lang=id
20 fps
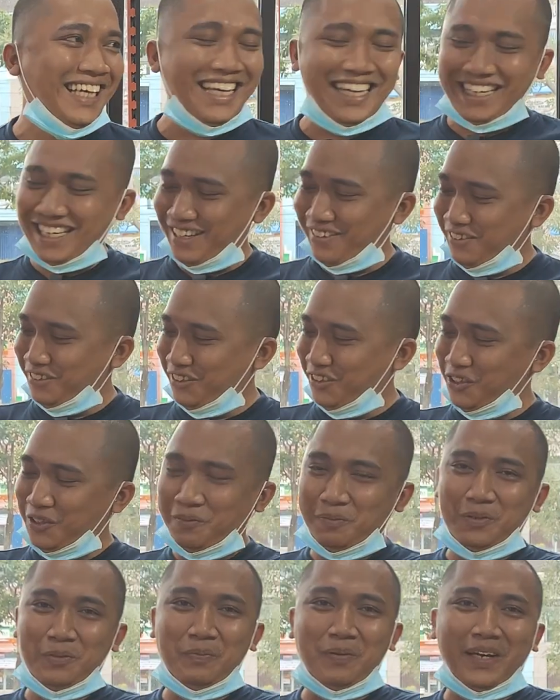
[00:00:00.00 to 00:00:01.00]
mas ya. Tunggu
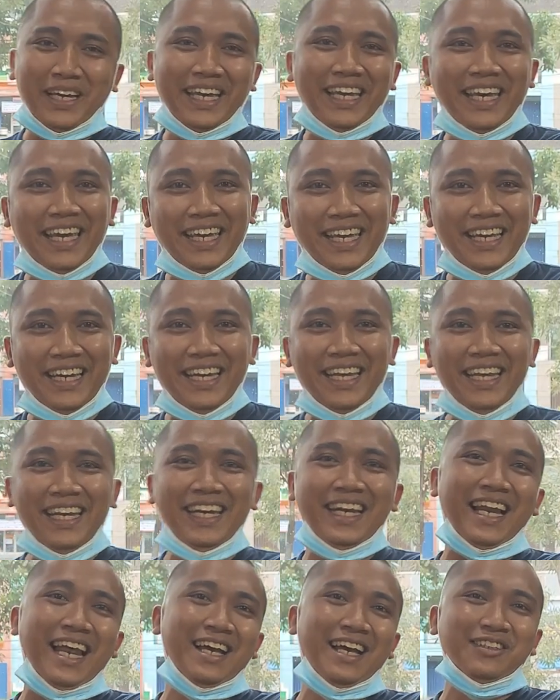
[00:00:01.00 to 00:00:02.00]
cukup lu pakai kayak gini
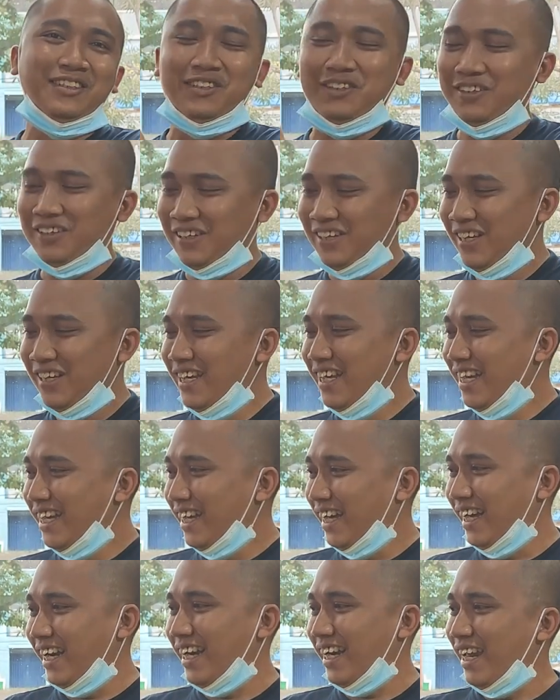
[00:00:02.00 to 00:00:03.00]
ini langsung
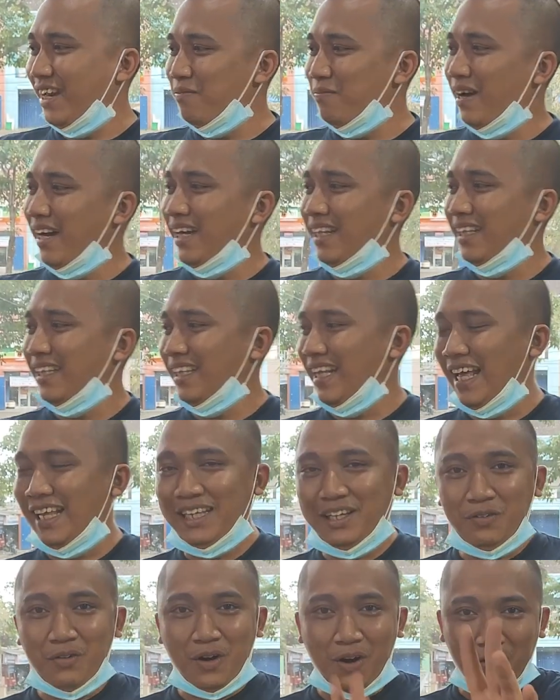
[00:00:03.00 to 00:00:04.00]
keren banget.
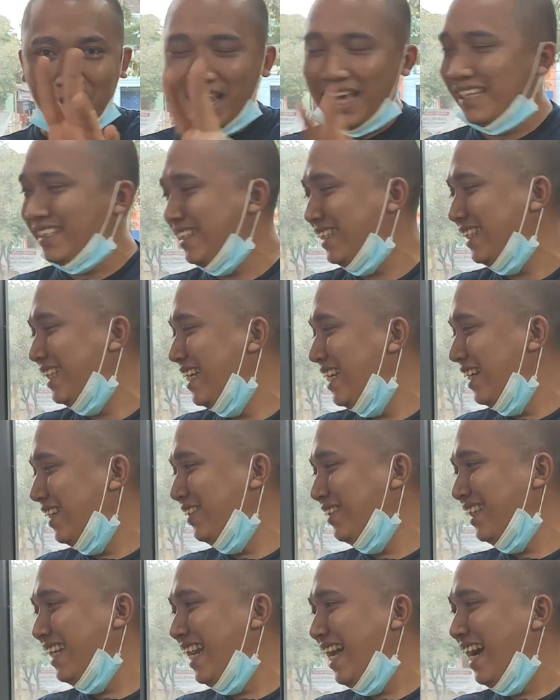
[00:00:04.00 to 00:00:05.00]
Nanti gue ulas,
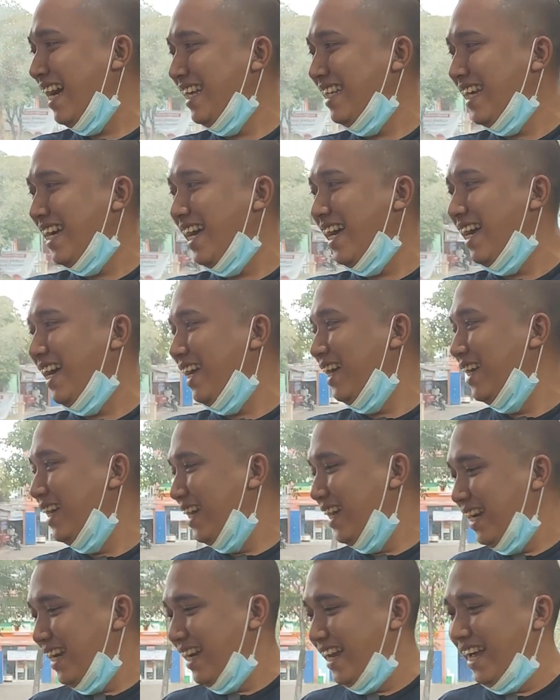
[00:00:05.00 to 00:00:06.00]
lu tenang aja.
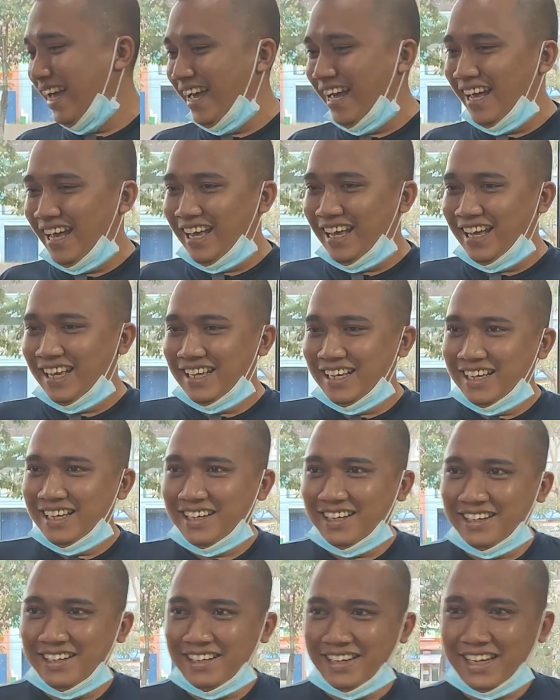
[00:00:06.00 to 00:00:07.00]
Nah,
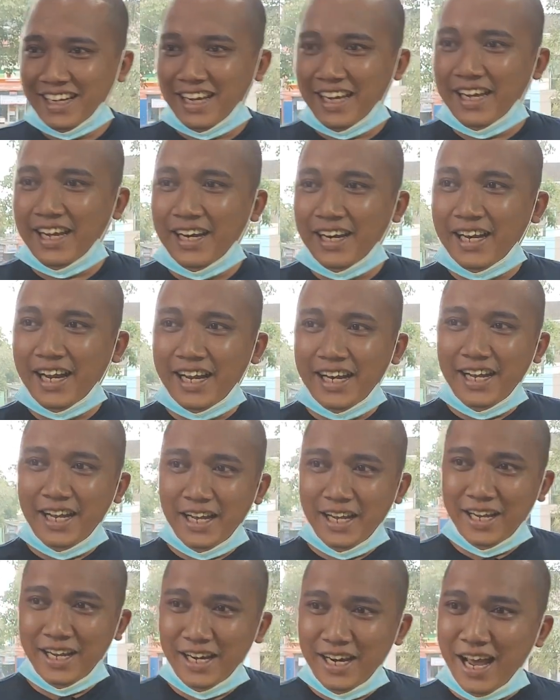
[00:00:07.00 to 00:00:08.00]
oke. Okay. Nah
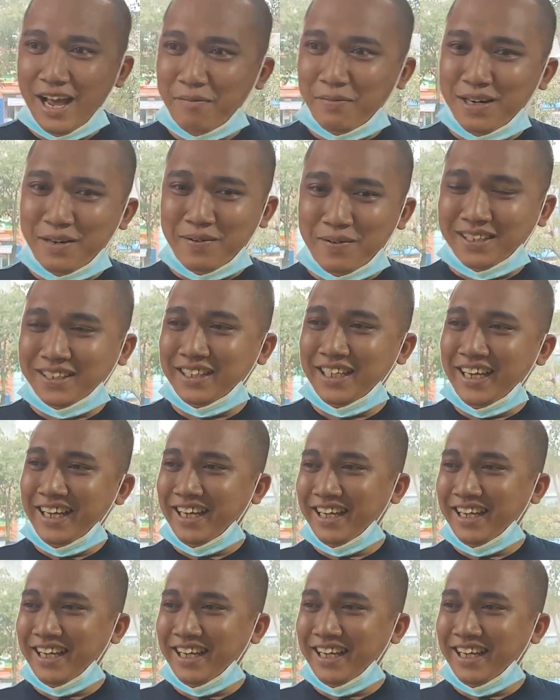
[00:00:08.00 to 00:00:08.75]
ini ini apa nih mas?